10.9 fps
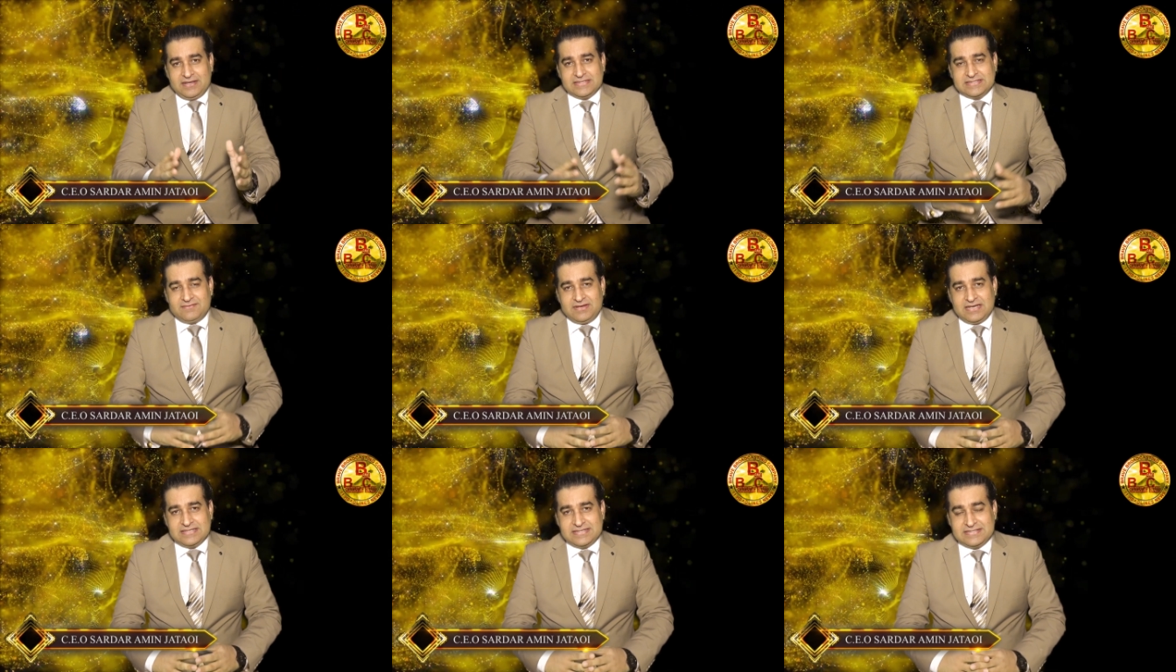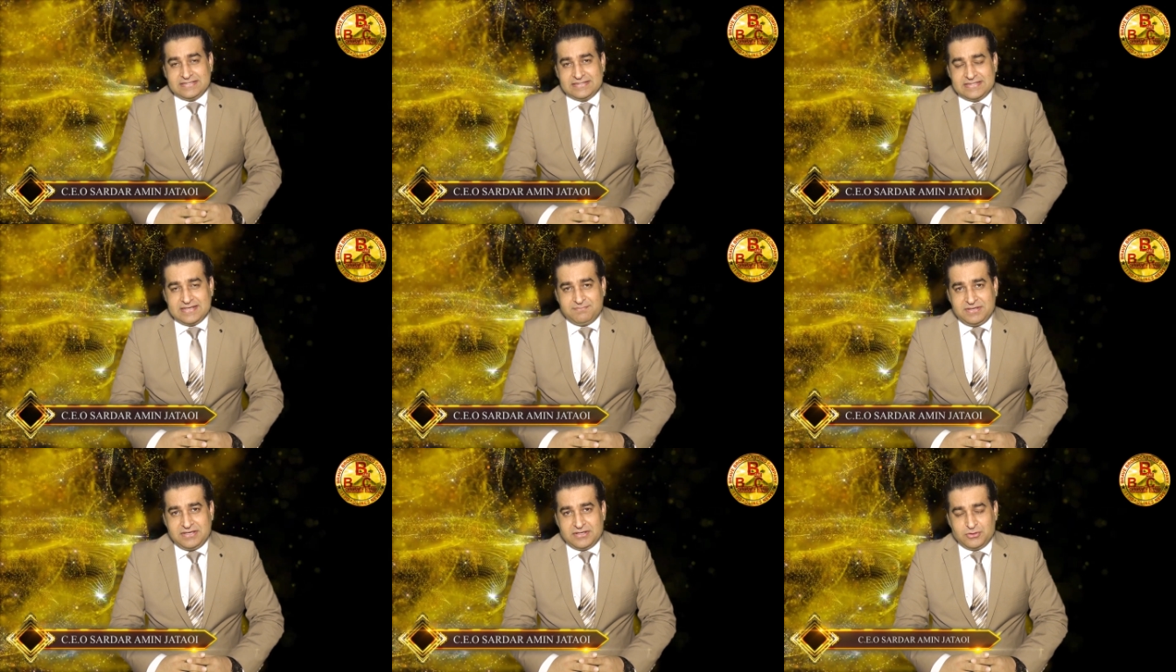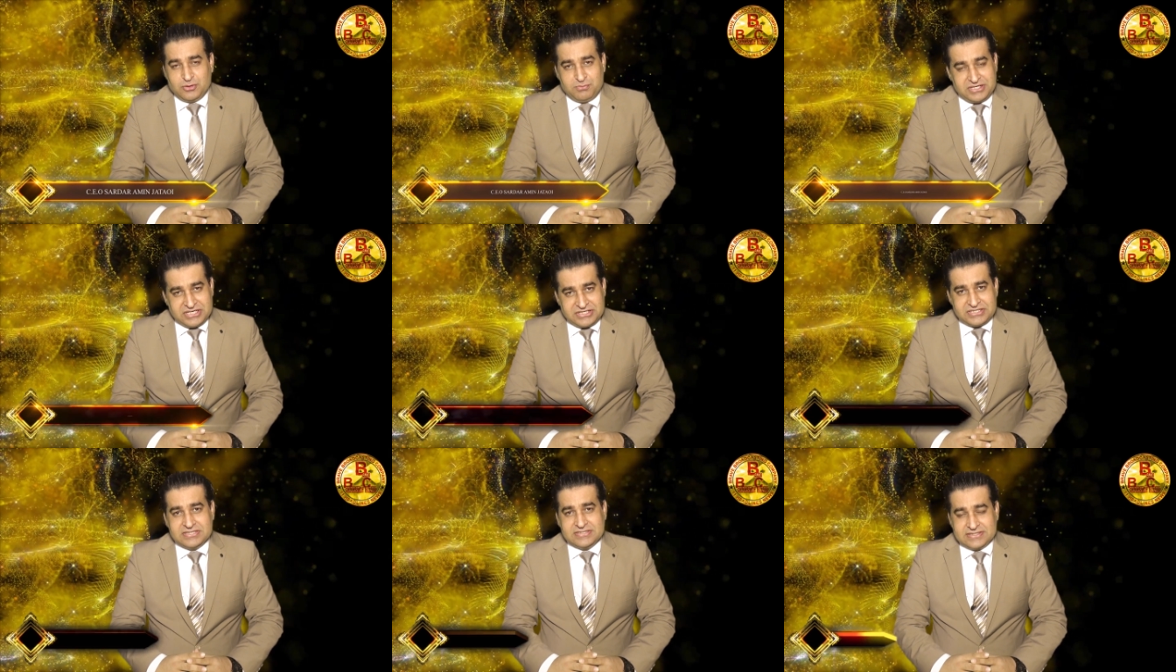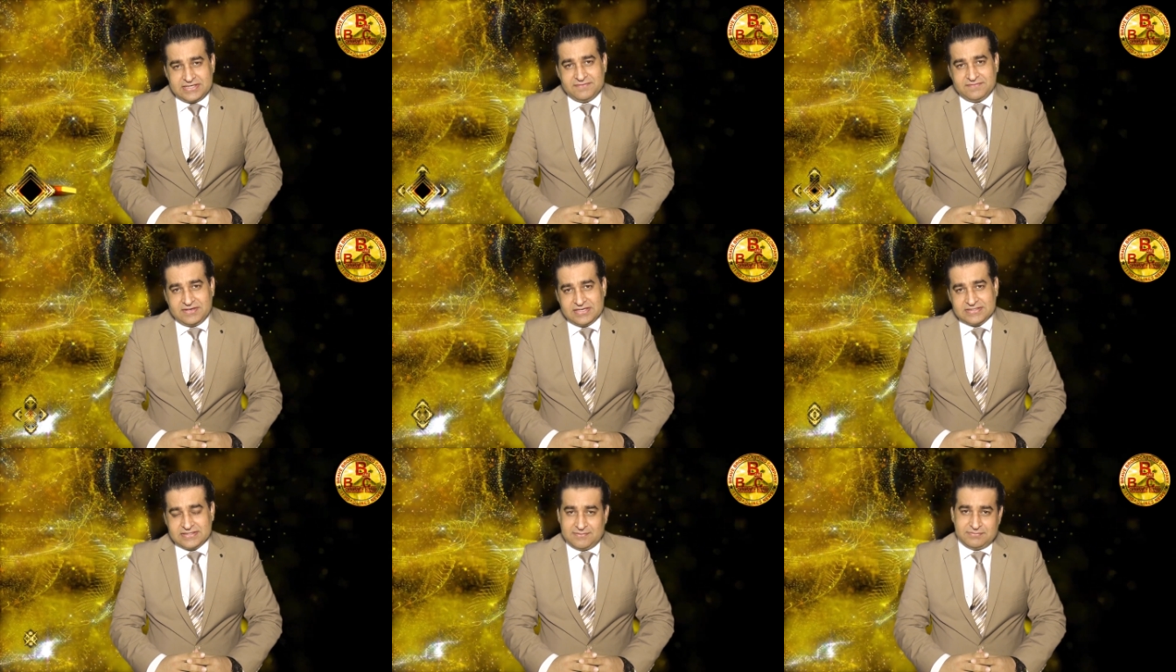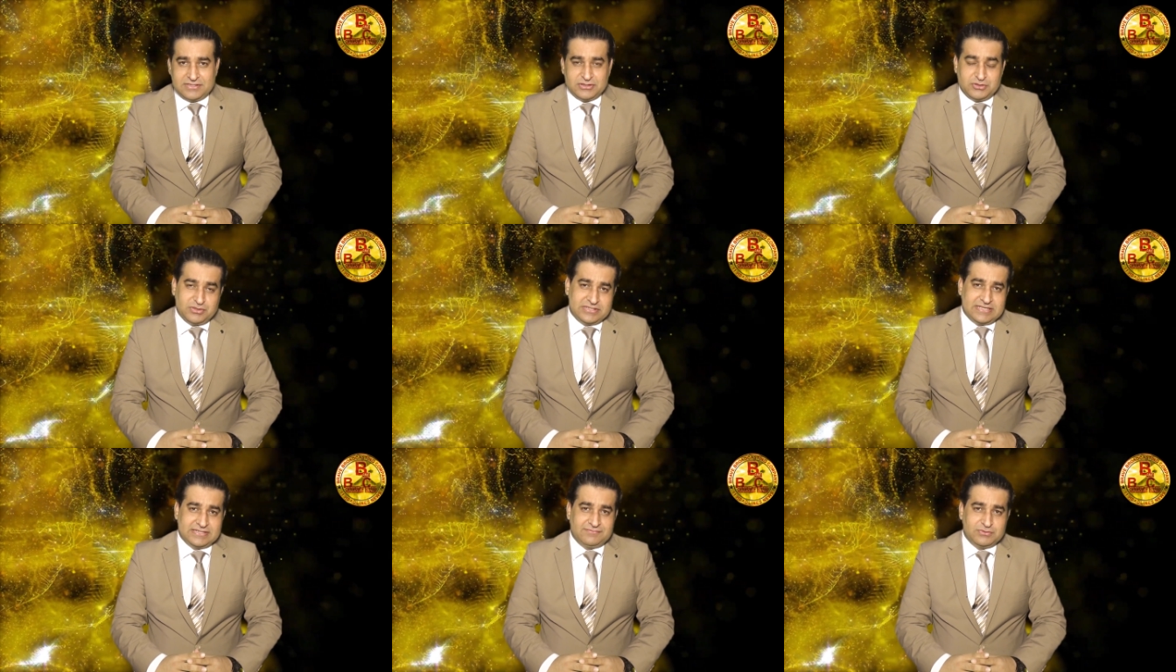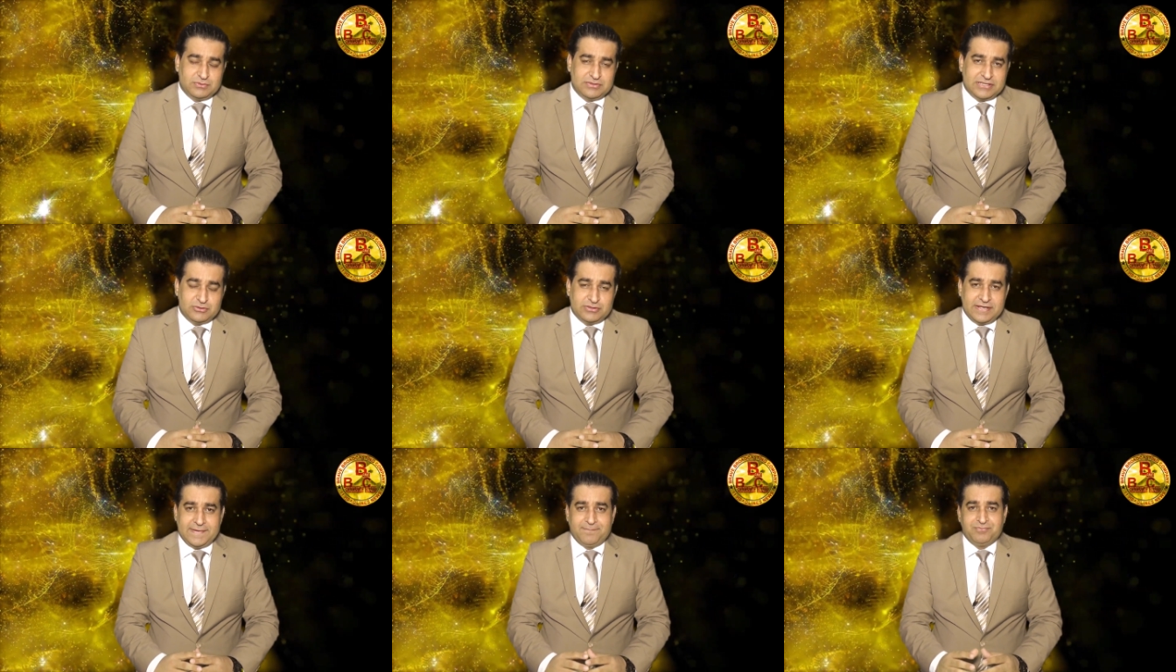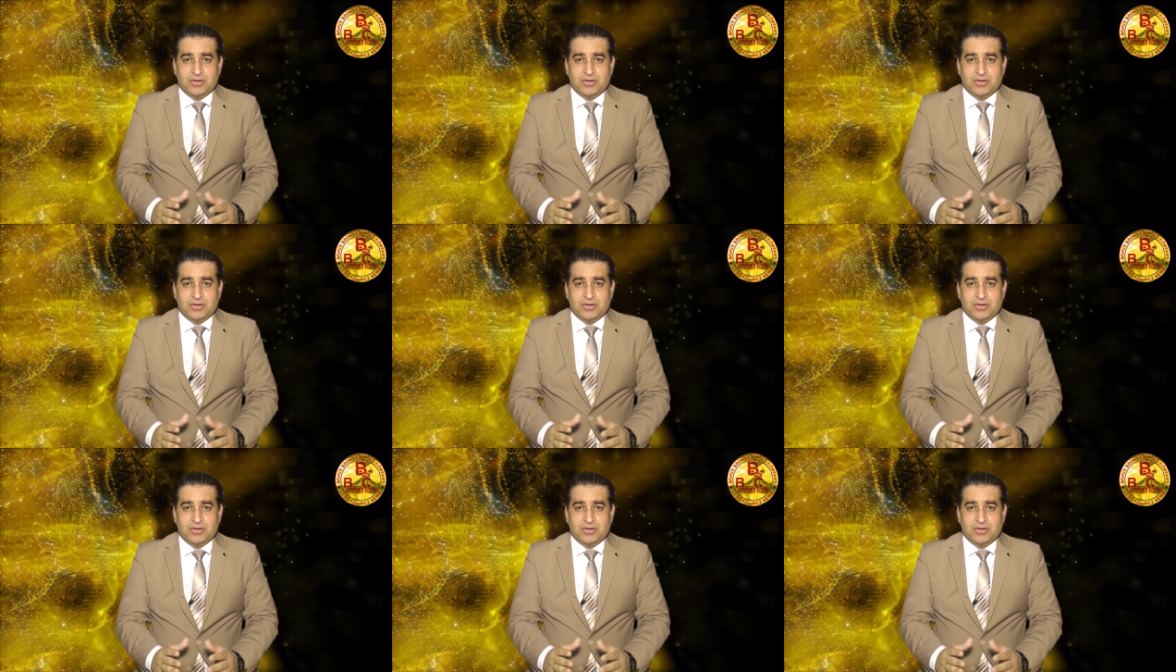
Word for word: इस हवाले से जितने भी नॉमिनेशन सर्टिफिकेट्स अब तक जो हजरात वसूल कर चुके हैं